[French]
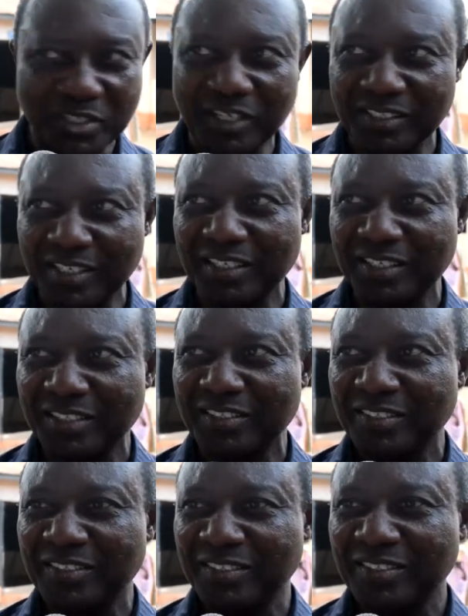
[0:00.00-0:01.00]
jardin
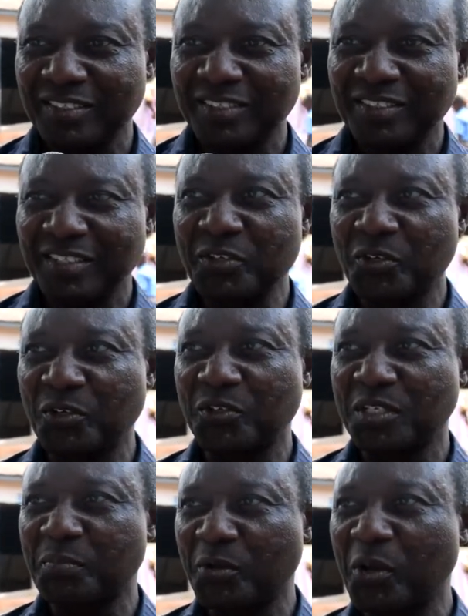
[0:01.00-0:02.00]
et de
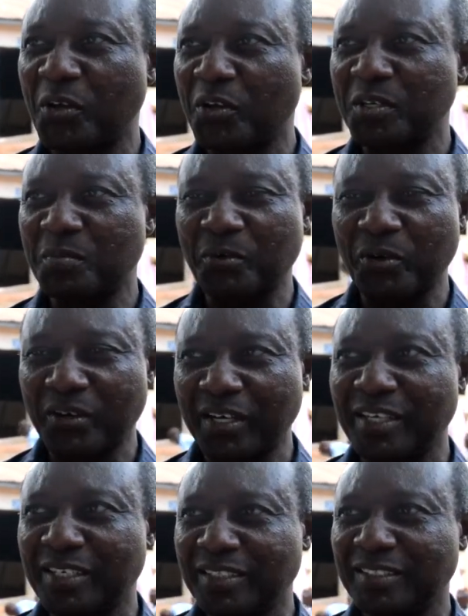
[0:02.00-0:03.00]
CP1, ils
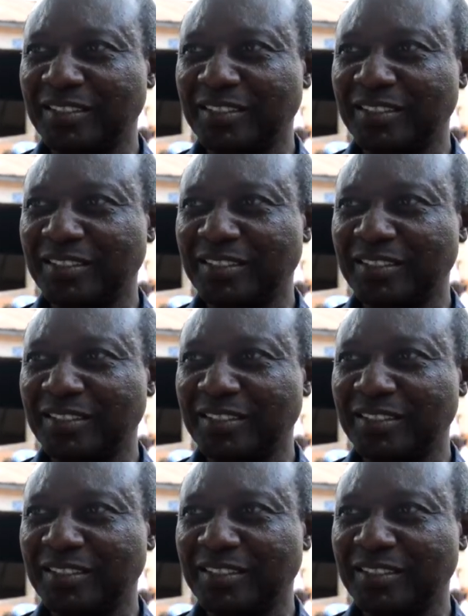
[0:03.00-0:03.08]
pleuraient.